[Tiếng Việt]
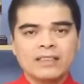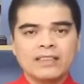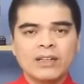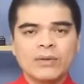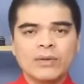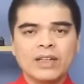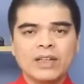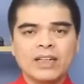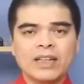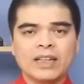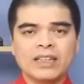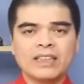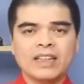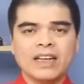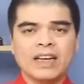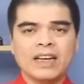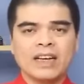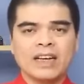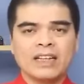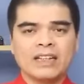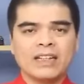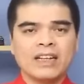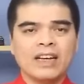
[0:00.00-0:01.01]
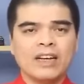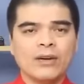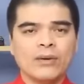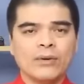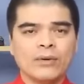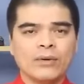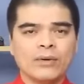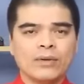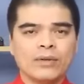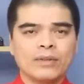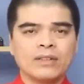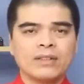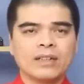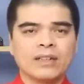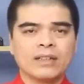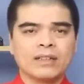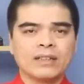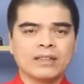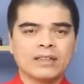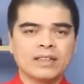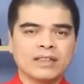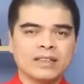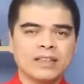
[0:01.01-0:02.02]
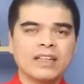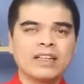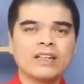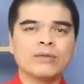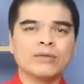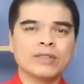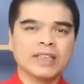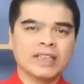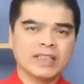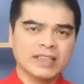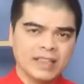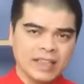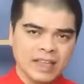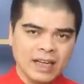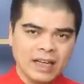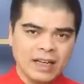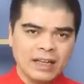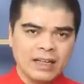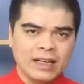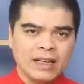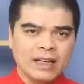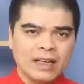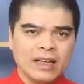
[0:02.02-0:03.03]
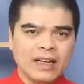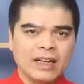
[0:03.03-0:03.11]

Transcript: à, sau khi cả nhà đều được gì thanh lọc sạch sẽ